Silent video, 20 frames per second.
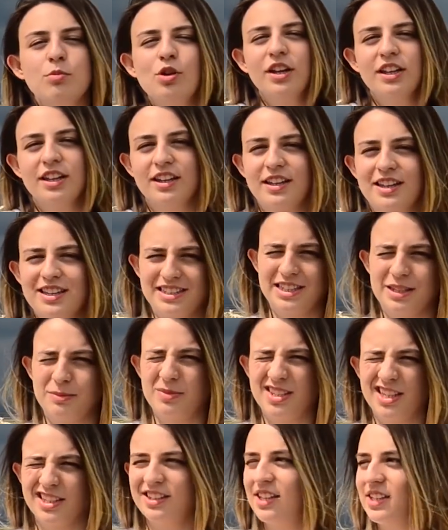bu kadar
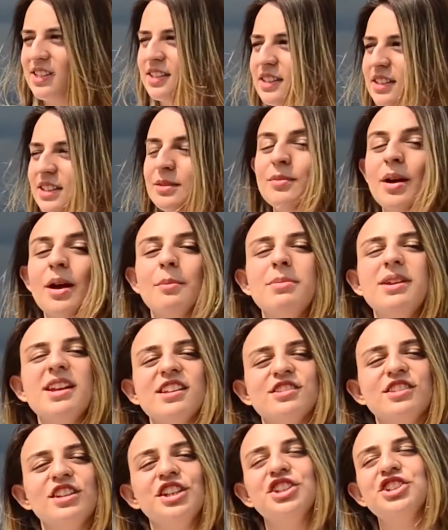gezdiğimiz yeter sanırım.
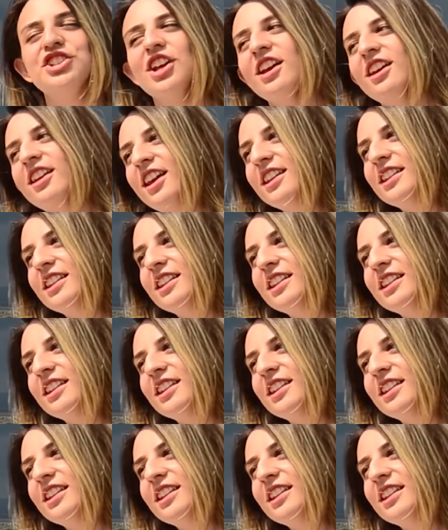Biraz da şehre